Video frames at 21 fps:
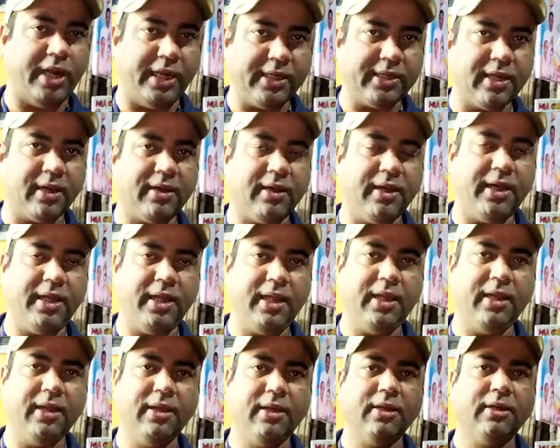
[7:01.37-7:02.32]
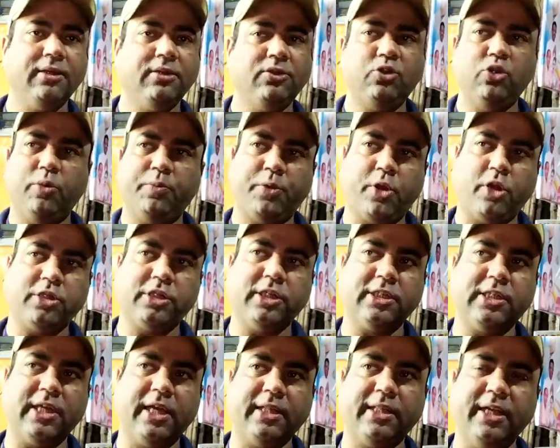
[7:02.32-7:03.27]
ऐड करना है जो
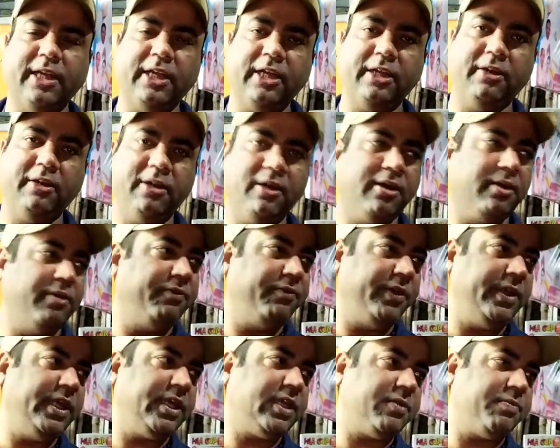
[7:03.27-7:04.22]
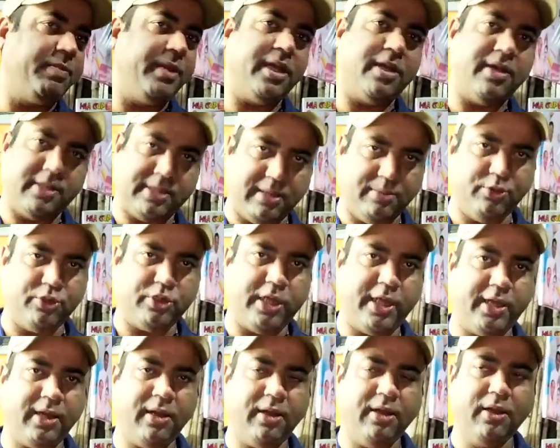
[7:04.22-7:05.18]
प्रोसेस आई थिंक वीक में ख़त्म हो
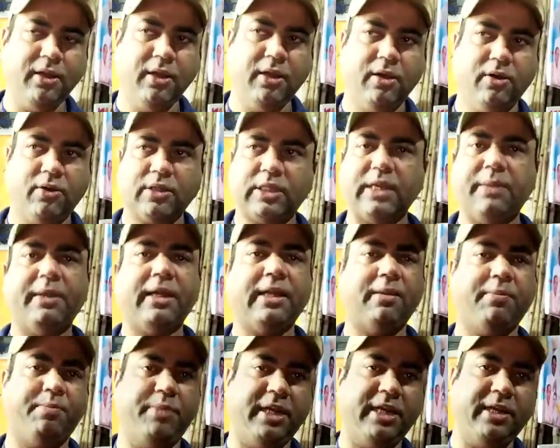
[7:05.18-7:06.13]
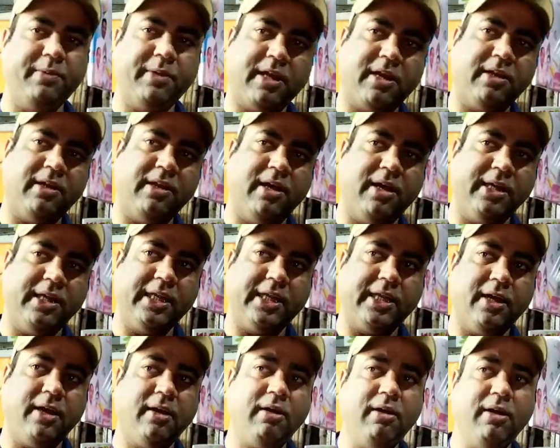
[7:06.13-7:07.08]
जाएगा उसके बाद आप बल्ली मारान नहारी
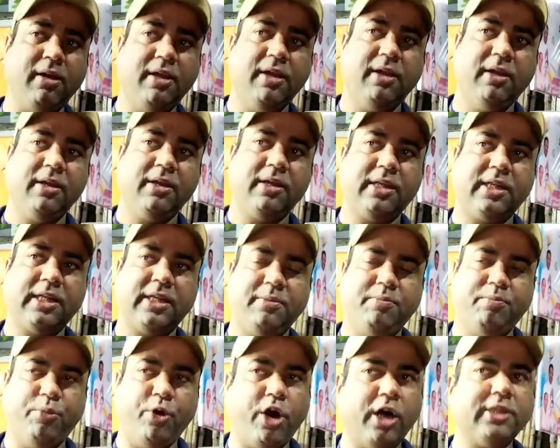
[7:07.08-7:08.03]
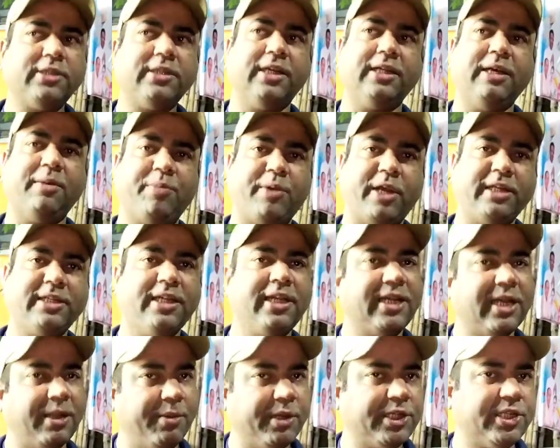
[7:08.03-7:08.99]
का बहुत ज़्यादा प्राइस नहीं
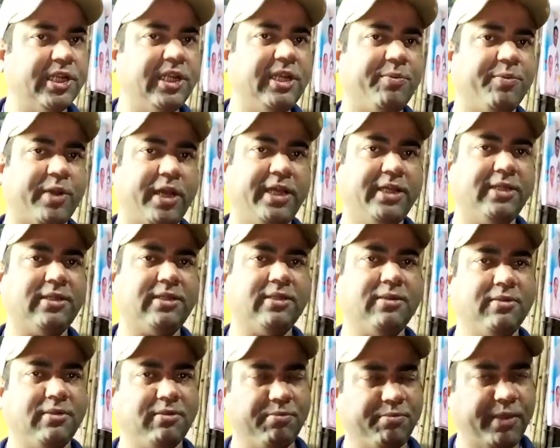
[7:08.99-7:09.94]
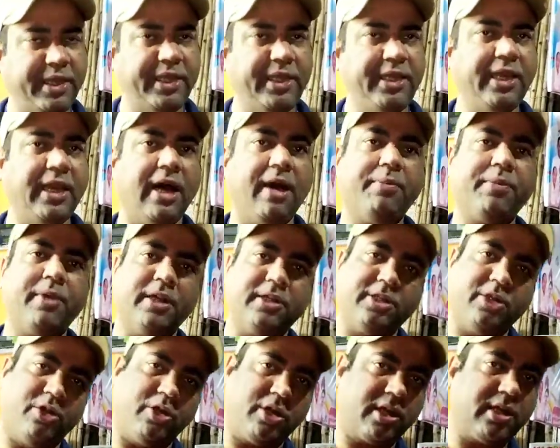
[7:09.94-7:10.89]
कमर्शियली प्राइस में ही आप घर
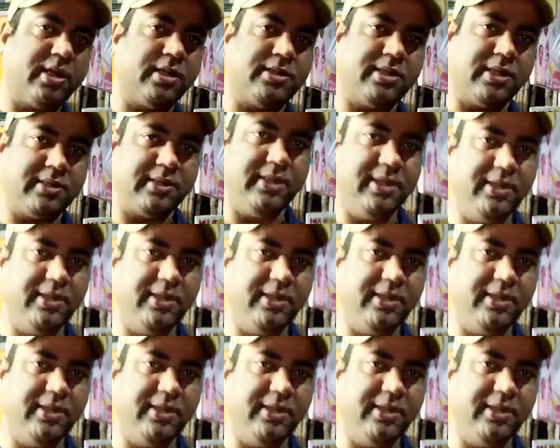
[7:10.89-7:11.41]
से ऑर्डर कर सकते